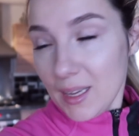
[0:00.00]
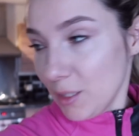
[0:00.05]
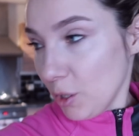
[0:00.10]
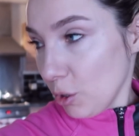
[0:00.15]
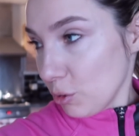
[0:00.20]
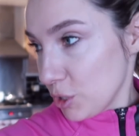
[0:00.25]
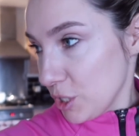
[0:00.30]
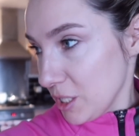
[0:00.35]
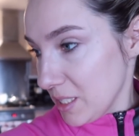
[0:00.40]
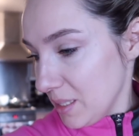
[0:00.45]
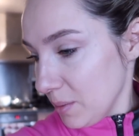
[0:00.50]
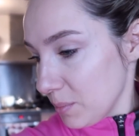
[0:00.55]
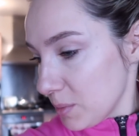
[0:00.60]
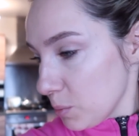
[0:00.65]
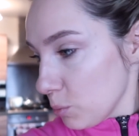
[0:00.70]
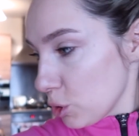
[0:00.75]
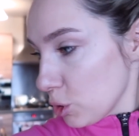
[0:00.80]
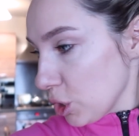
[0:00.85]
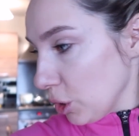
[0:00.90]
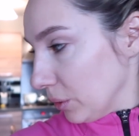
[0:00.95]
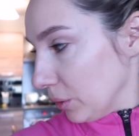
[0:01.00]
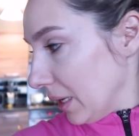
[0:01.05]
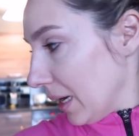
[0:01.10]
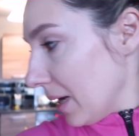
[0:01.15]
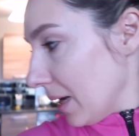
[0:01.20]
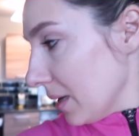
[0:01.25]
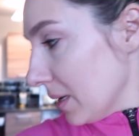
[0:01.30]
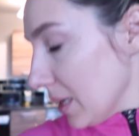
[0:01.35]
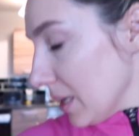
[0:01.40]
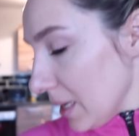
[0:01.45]
to już jestem
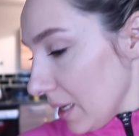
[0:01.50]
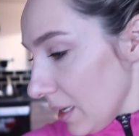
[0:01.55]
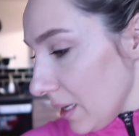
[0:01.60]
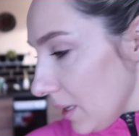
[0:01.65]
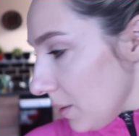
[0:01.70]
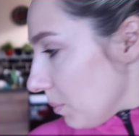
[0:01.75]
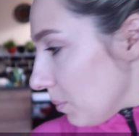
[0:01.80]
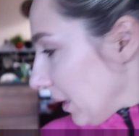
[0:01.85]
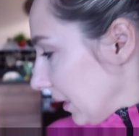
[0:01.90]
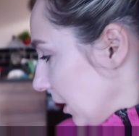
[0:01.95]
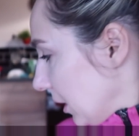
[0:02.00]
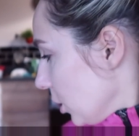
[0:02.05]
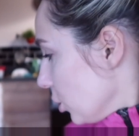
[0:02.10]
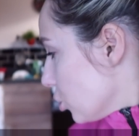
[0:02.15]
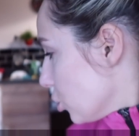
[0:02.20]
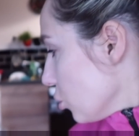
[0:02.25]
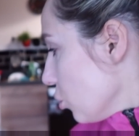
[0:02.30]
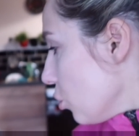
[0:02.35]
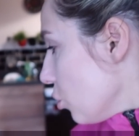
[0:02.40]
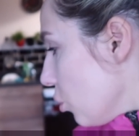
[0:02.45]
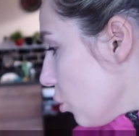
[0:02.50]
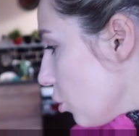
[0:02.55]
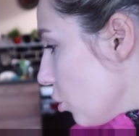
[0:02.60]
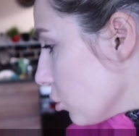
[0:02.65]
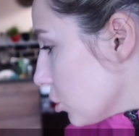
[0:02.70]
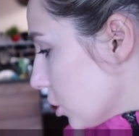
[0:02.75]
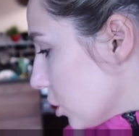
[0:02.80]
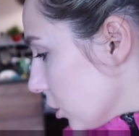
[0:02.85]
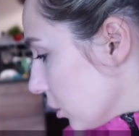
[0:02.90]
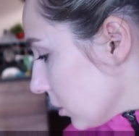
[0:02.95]
zmuszona.
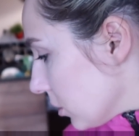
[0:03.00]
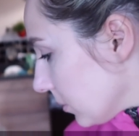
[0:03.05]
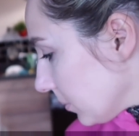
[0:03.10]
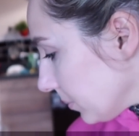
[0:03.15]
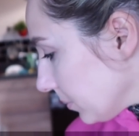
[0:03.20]
Matyldziusz!